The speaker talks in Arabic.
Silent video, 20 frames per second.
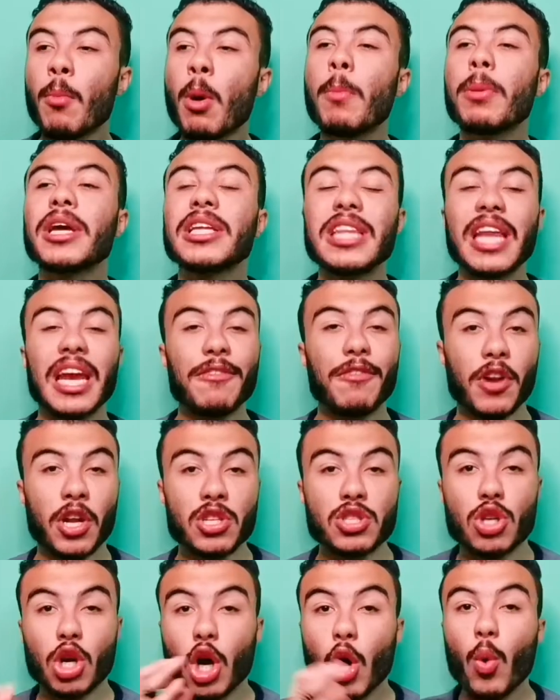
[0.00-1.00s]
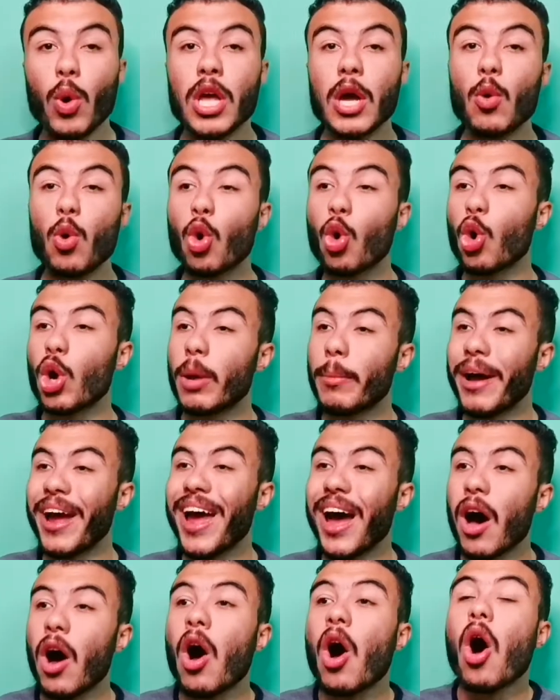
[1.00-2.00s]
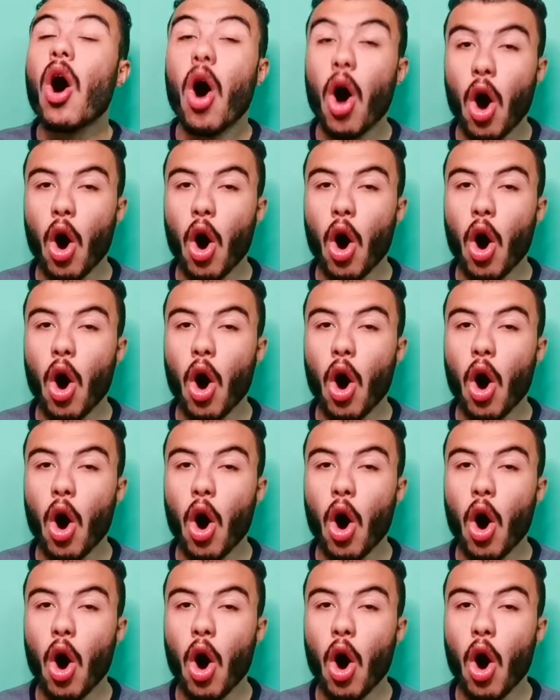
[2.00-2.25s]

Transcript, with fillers: ممكن تلاقي فرنسا قويه والكوره معاها